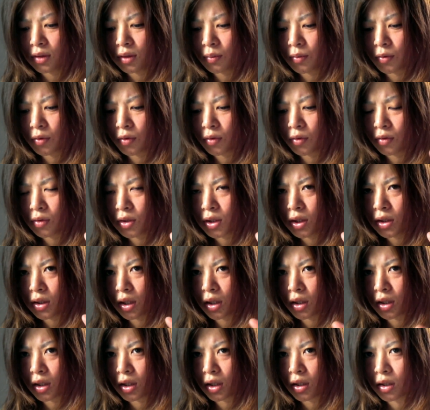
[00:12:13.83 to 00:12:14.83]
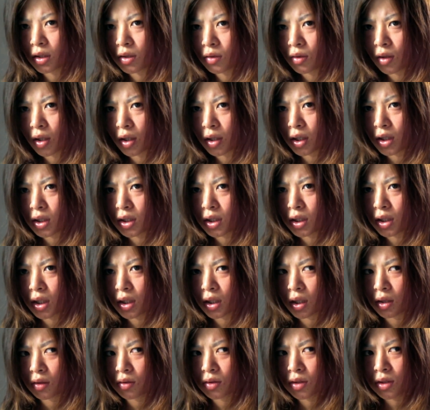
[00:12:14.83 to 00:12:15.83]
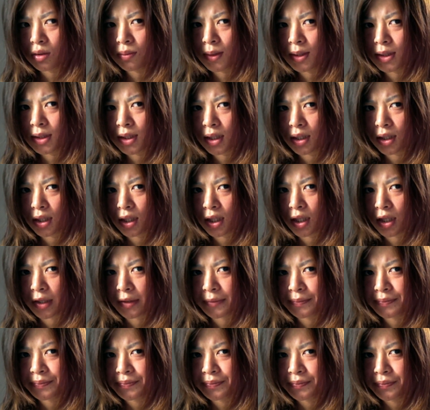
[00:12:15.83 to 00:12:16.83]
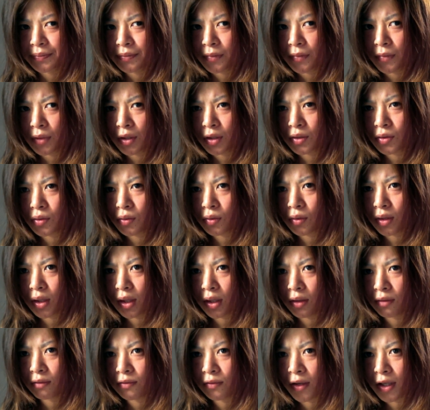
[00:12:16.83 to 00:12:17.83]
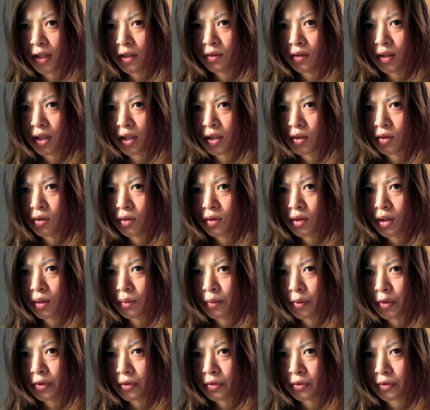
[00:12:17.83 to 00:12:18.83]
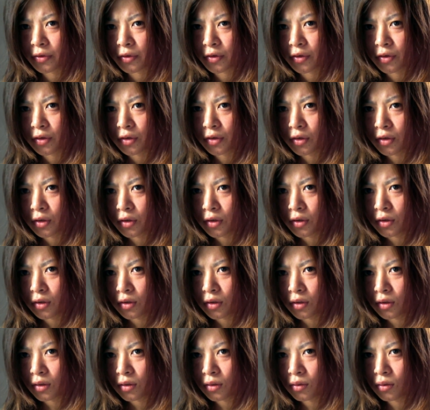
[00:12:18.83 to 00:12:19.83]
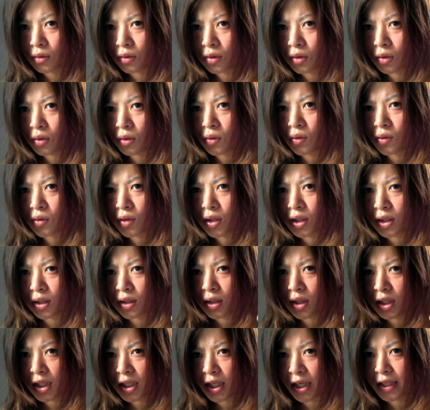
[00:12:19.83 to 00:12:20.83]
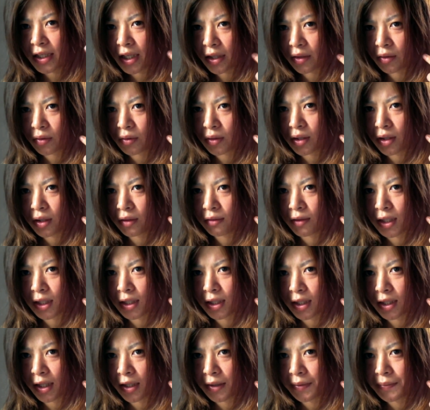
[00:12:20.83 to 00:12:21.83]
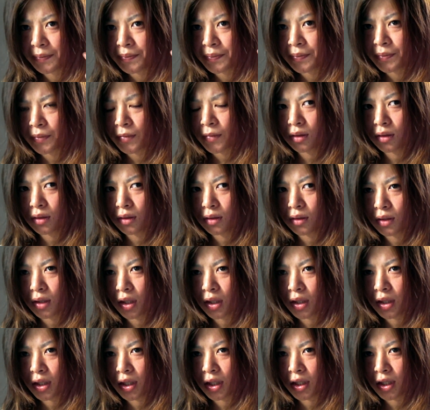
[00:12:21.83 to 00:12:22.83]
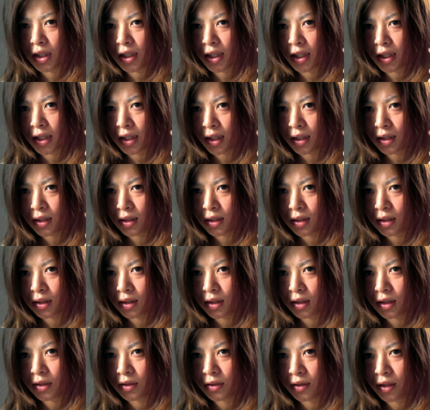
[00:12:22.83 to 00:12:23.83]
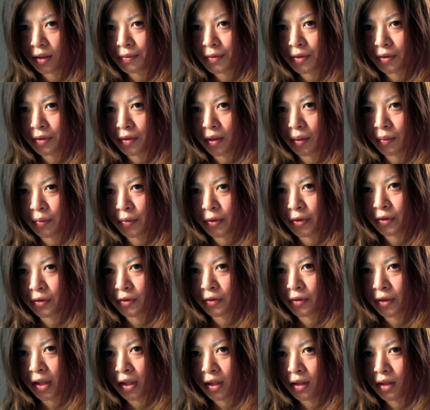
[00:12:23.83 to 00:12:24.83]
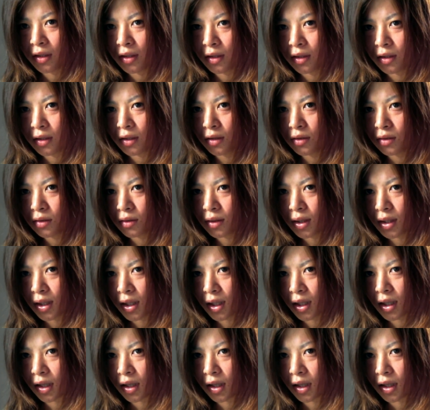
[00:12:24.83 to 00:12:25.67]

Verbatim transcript: じゃあもうこの時点でいろいろ発見されてんだけど、つばきちゃんが、そこで割とね、記憶が戻るの。男嫌いだろって言われて。なんで嫌いかっていうエピソードが戻るのね。それ